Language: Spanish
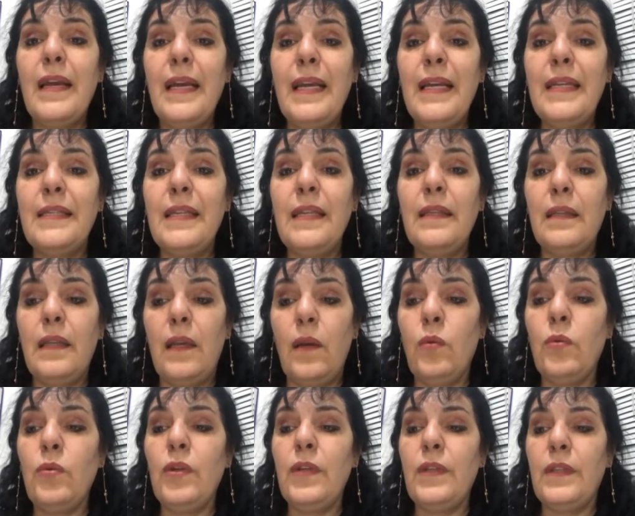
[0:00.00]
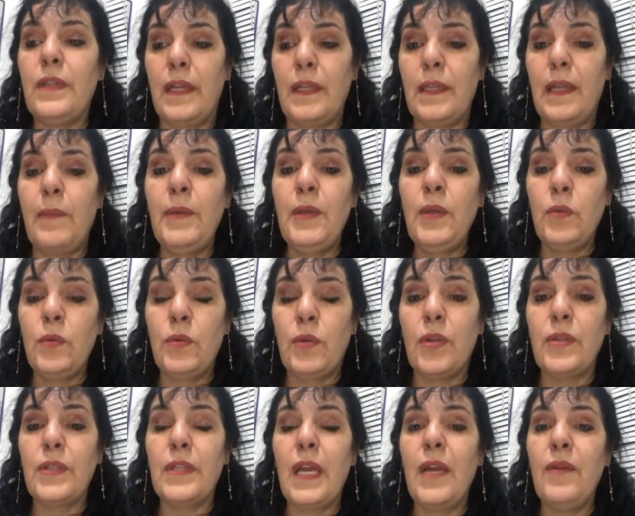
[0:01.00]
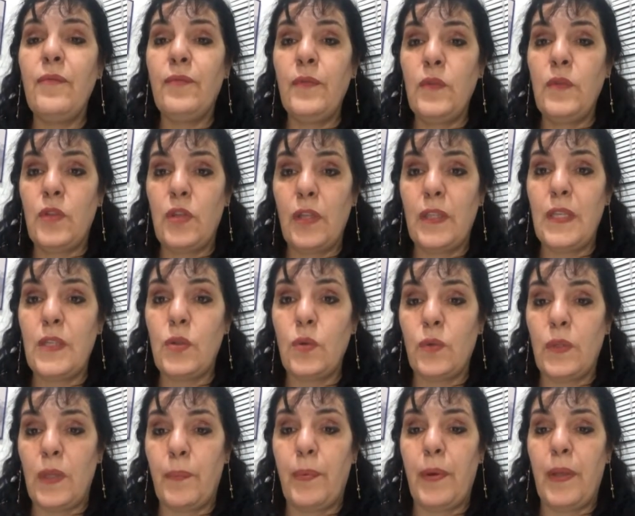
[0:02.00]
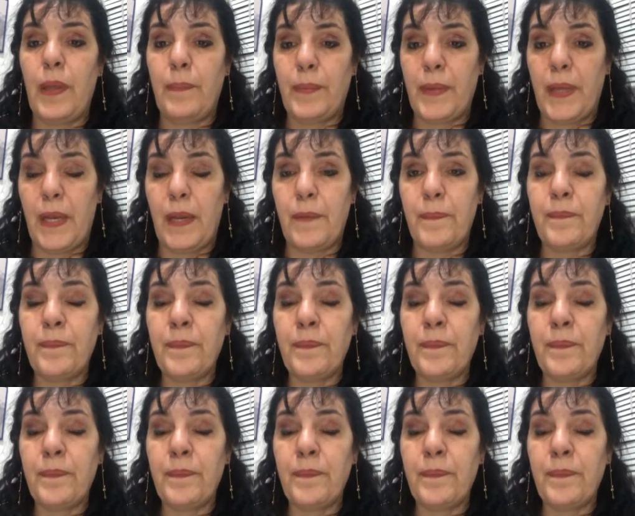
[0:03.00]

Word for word: es entre 1 y 30 minutos en función de su tipo de piel.